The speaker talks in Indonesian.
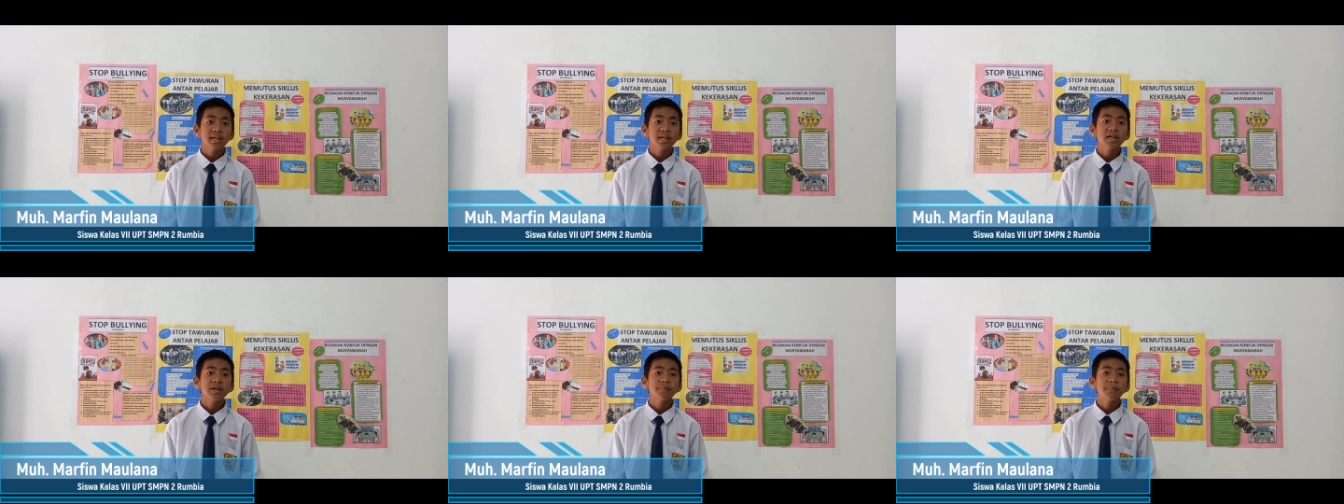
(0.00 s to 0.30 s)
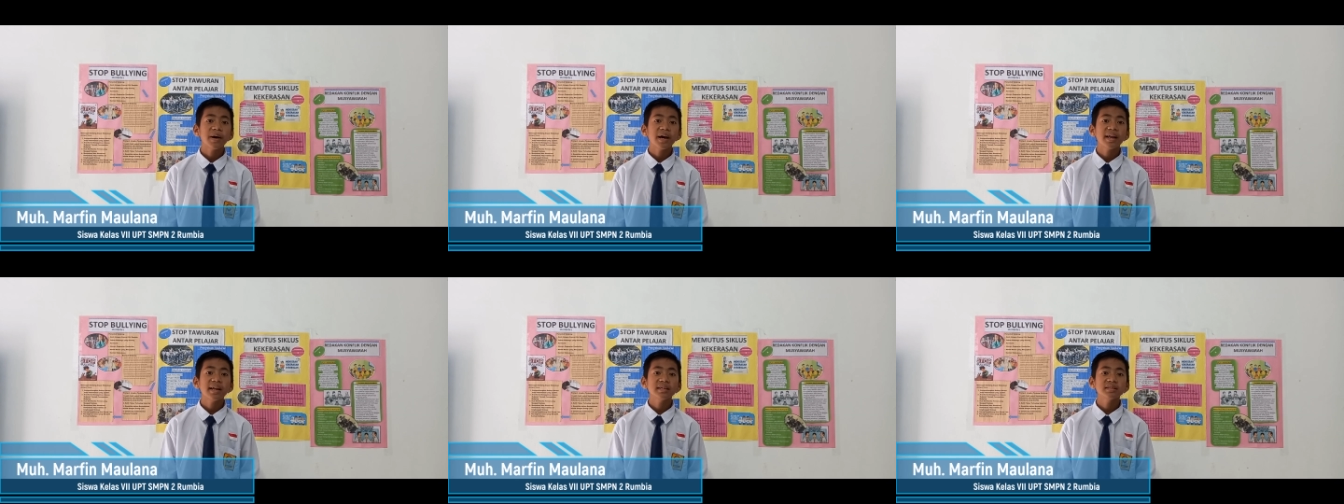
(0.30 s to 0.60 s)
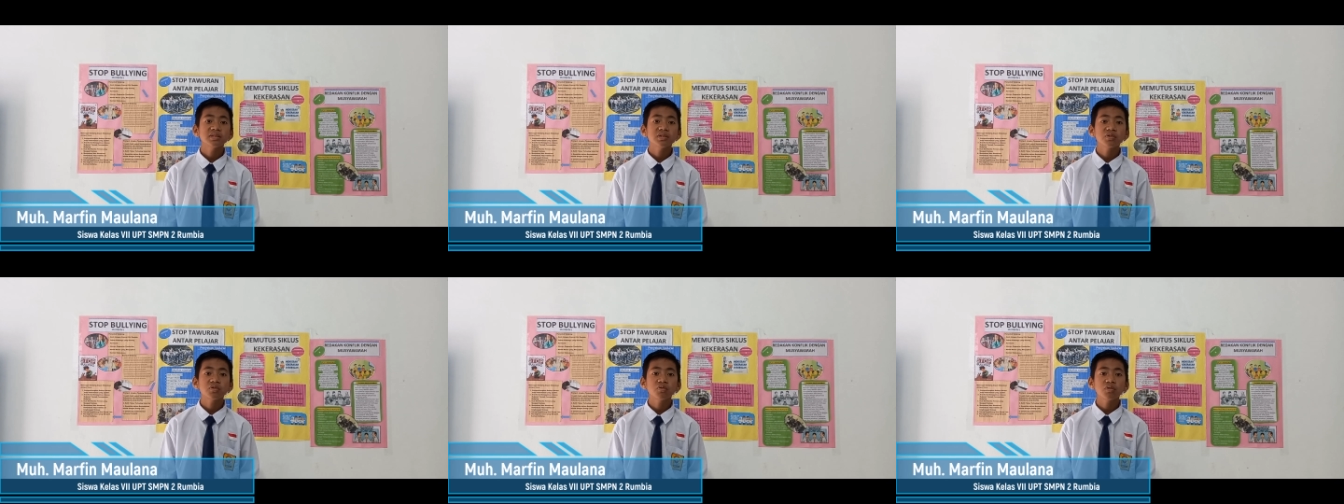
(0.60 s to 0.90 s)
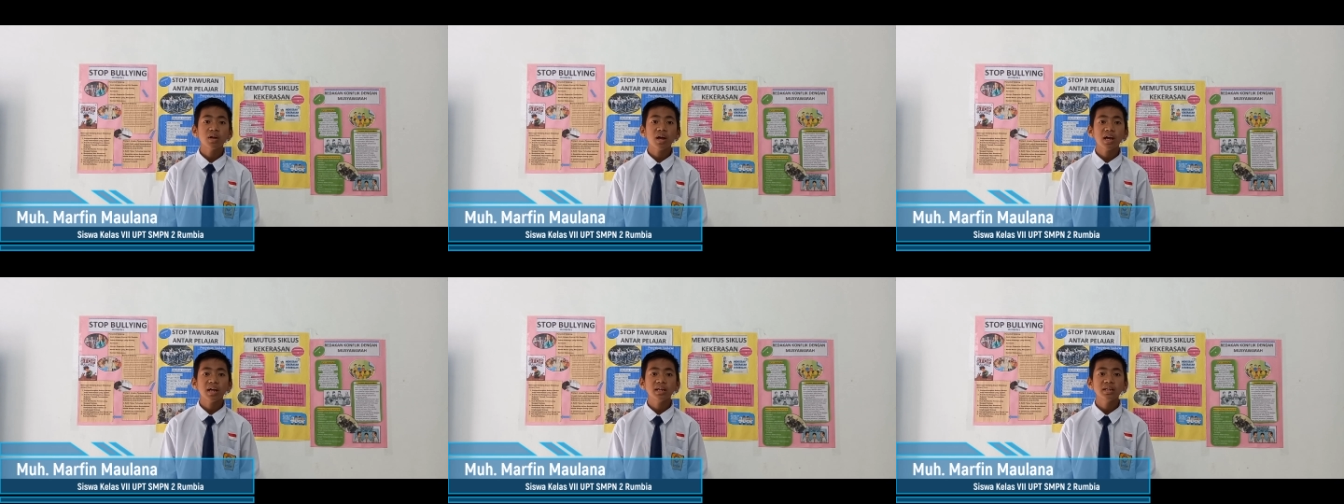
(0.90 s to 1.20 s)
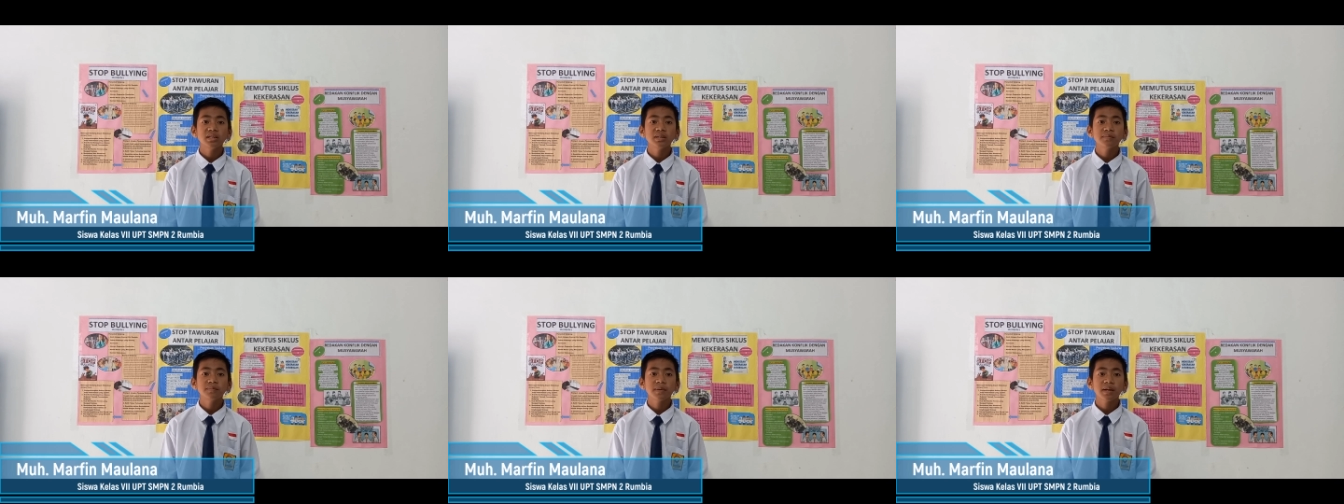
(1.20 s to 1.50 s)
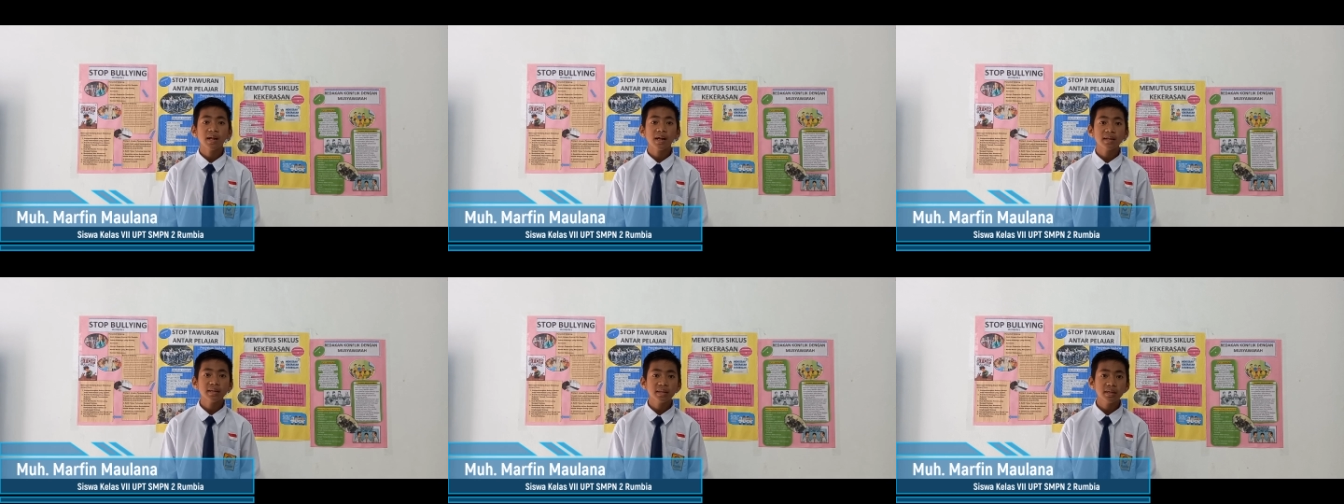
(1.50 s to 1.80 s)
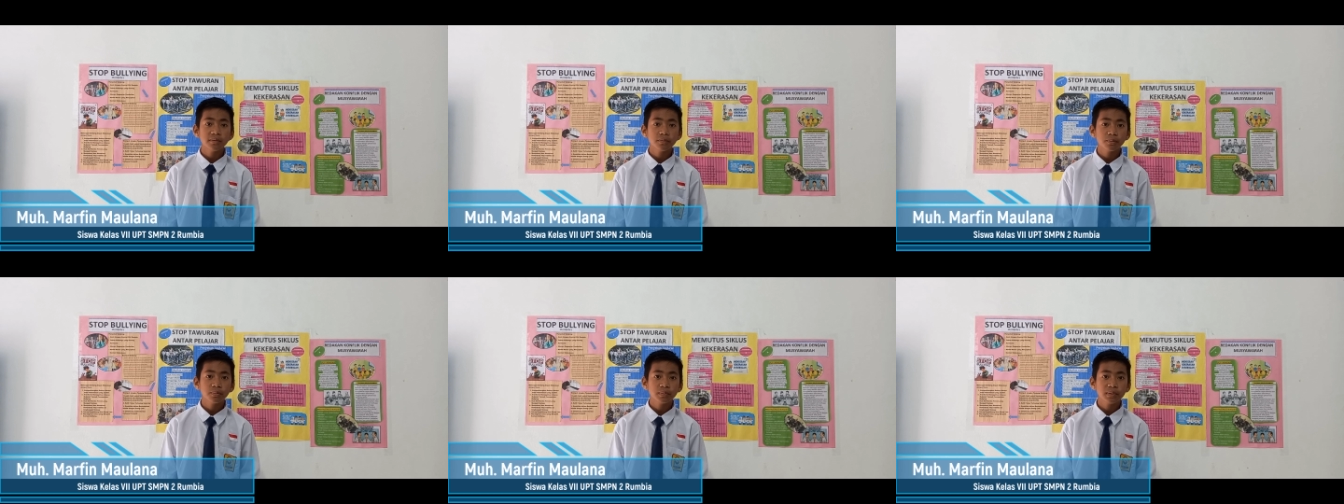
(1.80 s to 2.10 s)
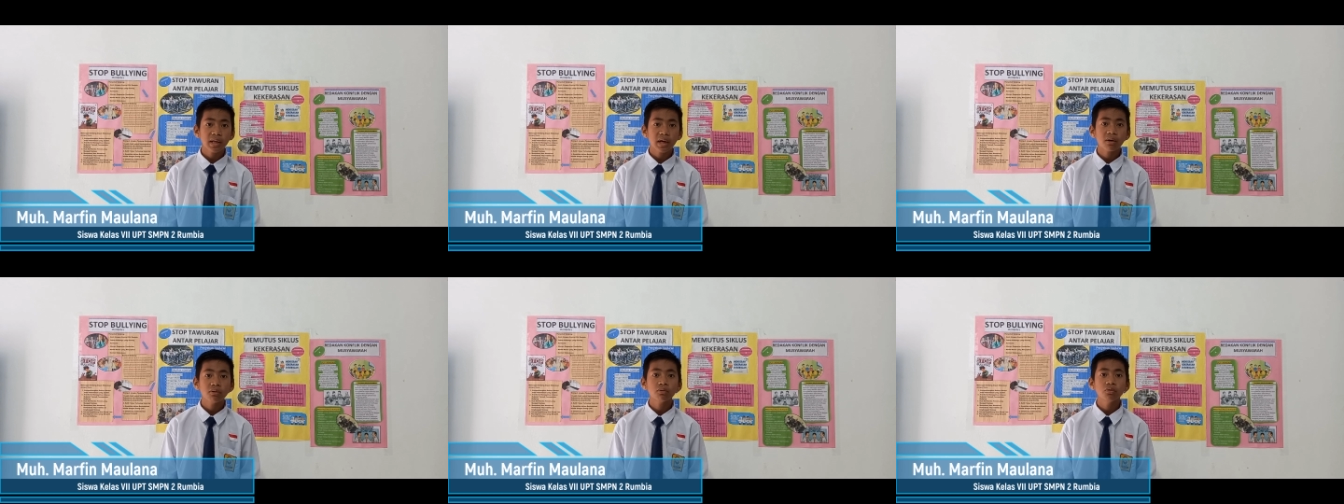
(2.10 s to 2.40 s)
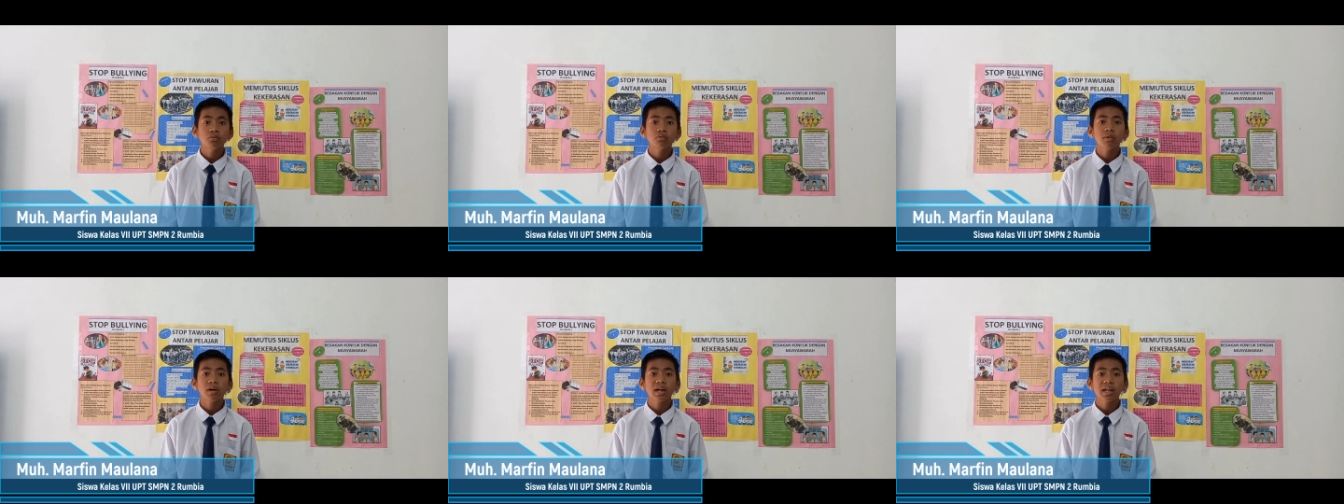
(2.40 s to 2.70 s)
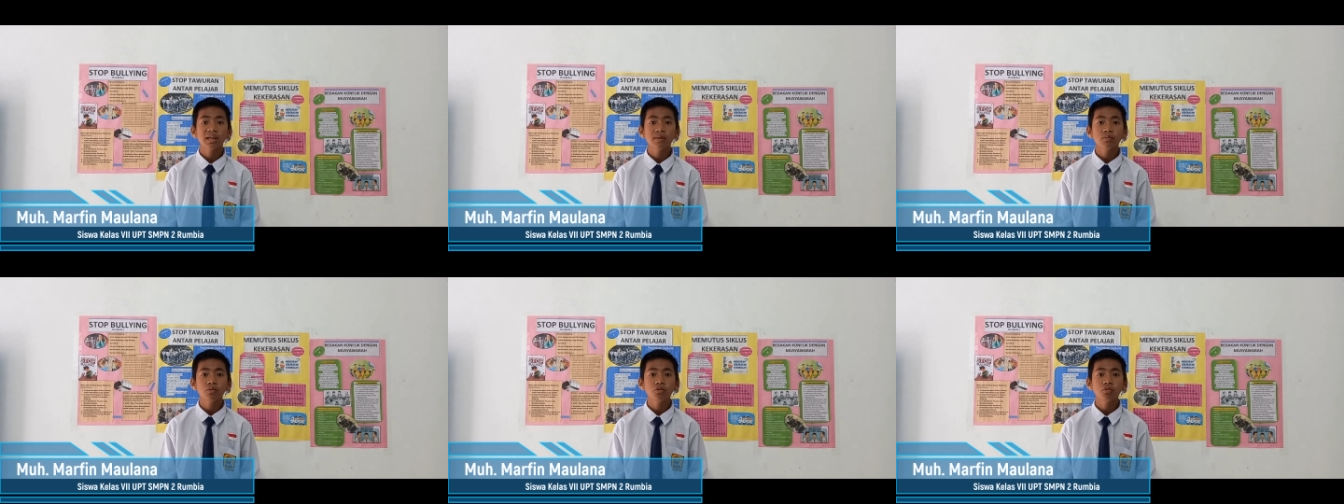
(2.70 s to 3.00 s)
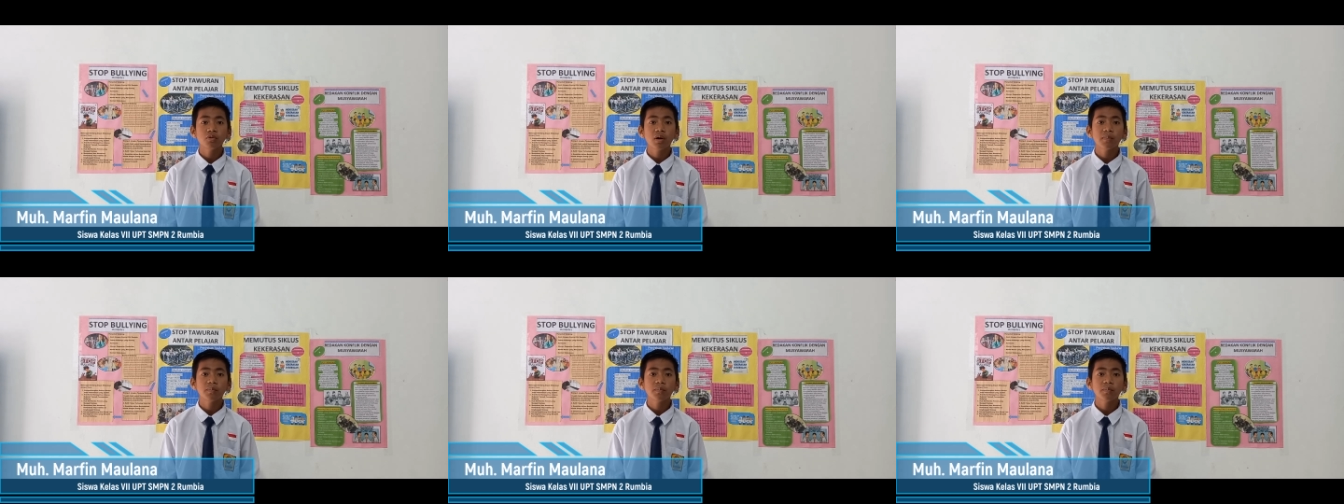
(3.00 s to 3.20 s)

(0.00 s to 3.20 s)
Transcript: Kepala Sekolah Inspiratif tahun 2022